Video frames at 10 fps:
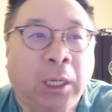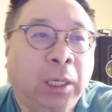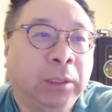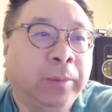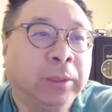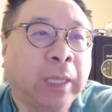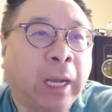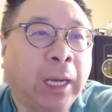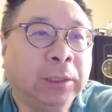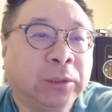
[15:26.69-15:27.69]
啊，那么
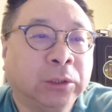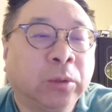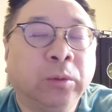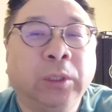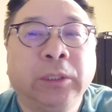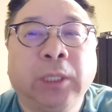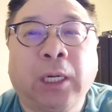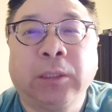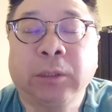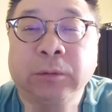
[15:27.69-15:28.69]
他就是通过一
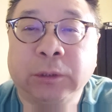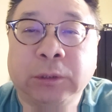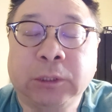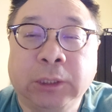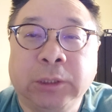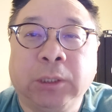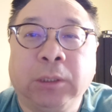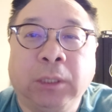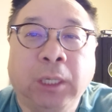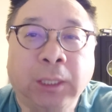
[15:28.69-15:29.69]
二这种签证
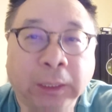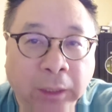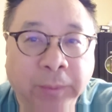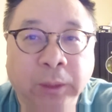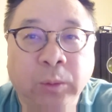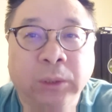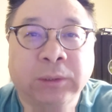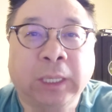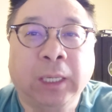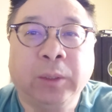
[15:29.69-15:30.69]
啊，来到美国，
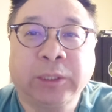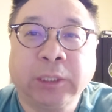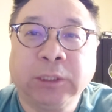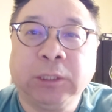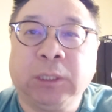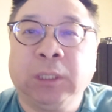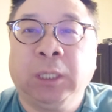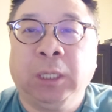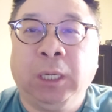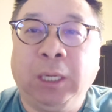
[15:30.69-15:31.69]
在洛杉矶
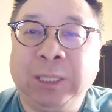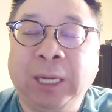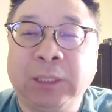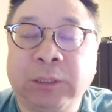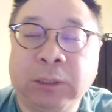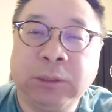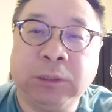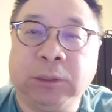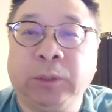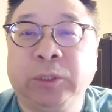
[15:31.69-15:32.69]
啊开设了
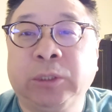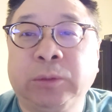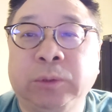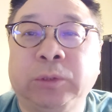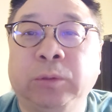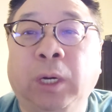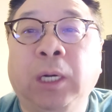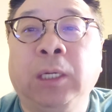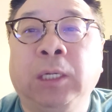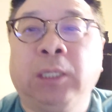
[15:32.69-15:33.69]
自己的律师事务
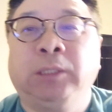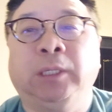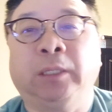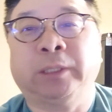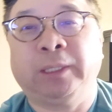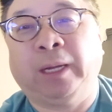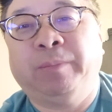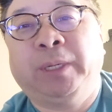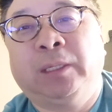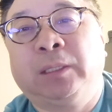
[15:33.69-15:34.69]
所。然后他两
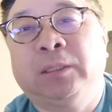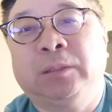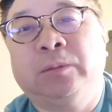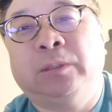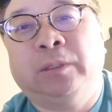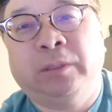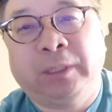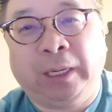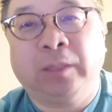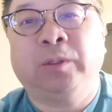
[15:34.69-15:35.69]
边的客户或
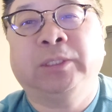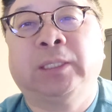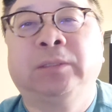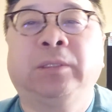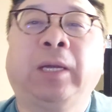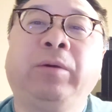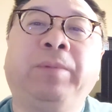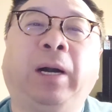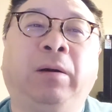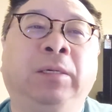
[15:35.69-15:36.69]
两个国家他都来回
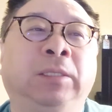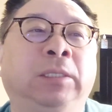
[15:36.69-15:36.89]
跑，